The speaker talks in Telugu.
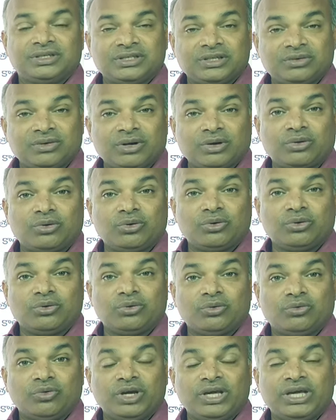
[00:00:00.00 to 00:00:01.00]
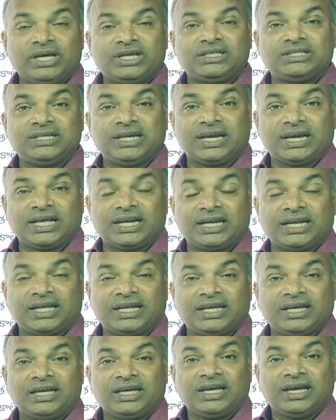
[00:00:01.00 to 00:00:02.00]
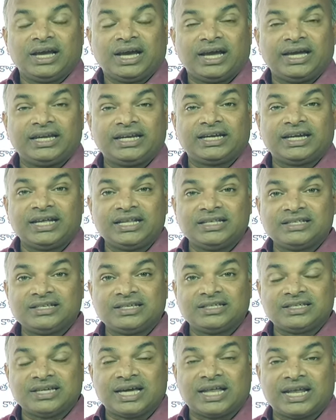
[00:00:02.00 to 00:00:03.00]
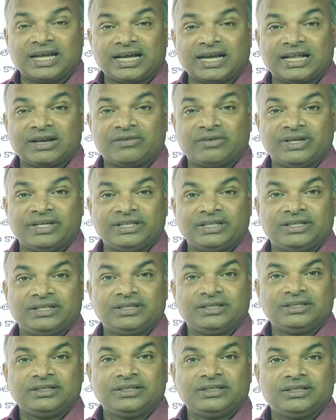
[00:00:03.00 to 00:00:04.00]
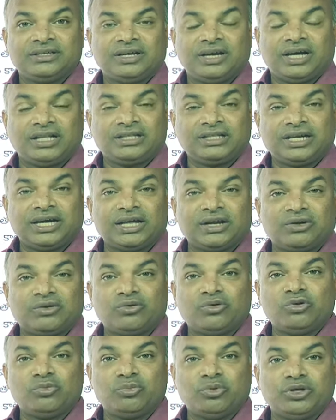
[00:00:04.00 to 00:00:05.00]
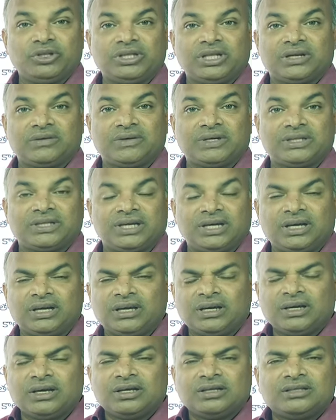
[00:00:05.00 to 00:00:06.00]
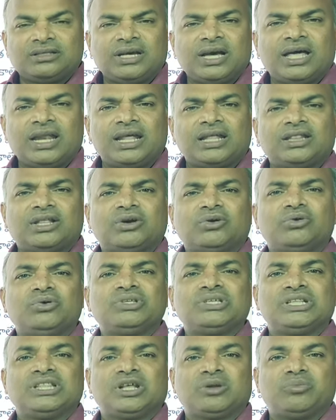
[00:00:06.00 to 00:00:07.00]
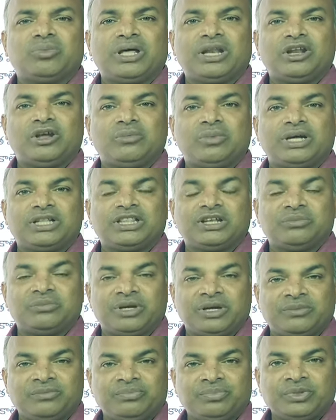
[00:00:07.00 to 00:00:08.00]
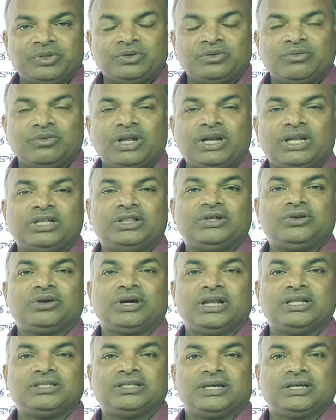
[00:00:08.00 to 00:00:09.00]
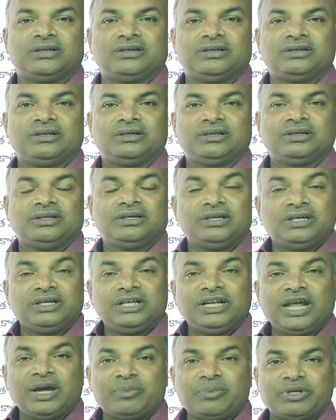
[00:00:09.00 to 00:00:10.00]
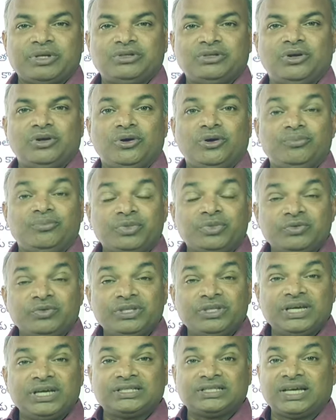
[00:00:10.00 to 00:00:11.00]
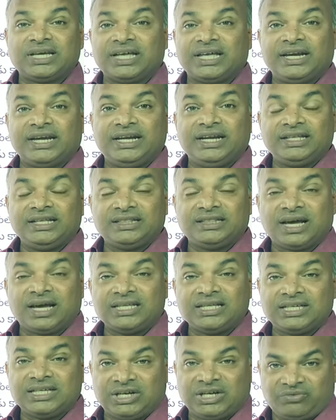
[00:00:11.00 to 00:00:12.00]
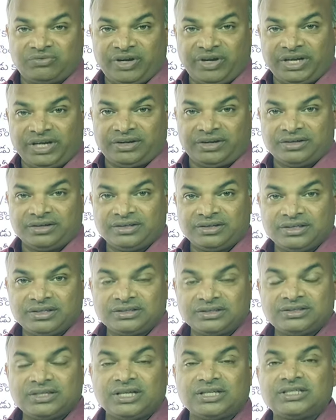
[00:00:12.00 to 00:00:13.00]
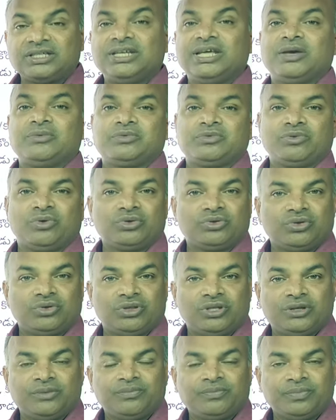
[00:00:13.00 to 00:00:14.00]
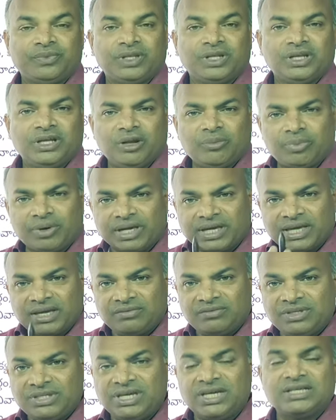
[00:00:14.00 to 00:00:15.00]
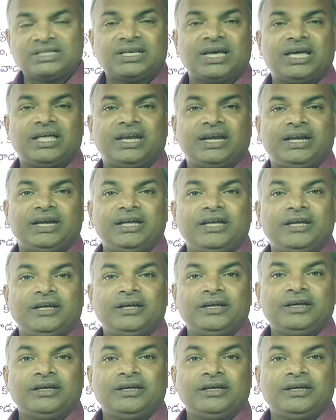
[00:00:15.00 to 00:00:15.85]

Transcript: చివరకు వైఎస్ జగన్ని ఆయన కలిసి చాలా కాలం అయింది అధికారం కోల్పోయిన తర్వాత చాలా తక్కువ సందర్భాల్లో మాత్రమే వాళ్ళిద్దరూ కలిశారు ఈ నేపథ్యంలో విజయసాయిరెడ్డి తాజా ట్వీట్ చర్చనీయాంశం అవుతోంది ఇప్పటికే విజయసాయిరెడ్డి